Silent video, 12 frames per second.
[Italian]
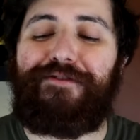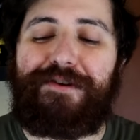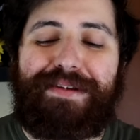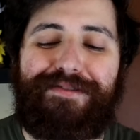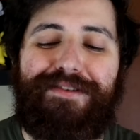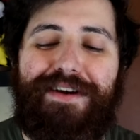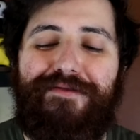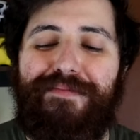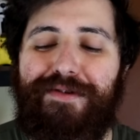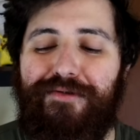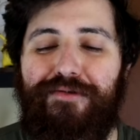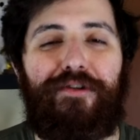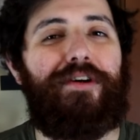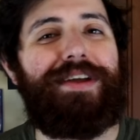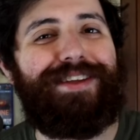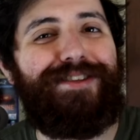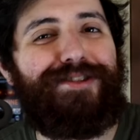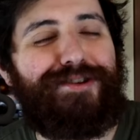Informazione numero uno,
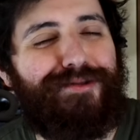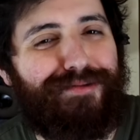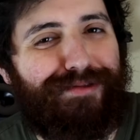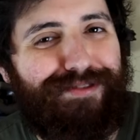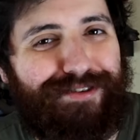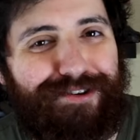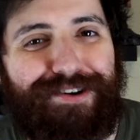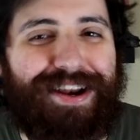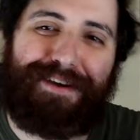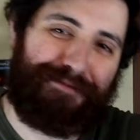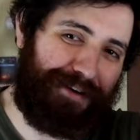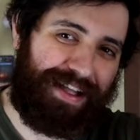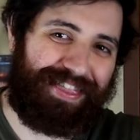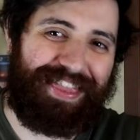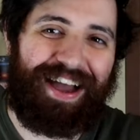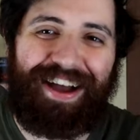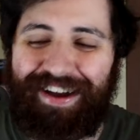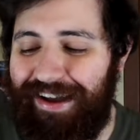introduzione
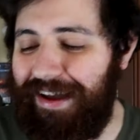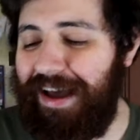fatta.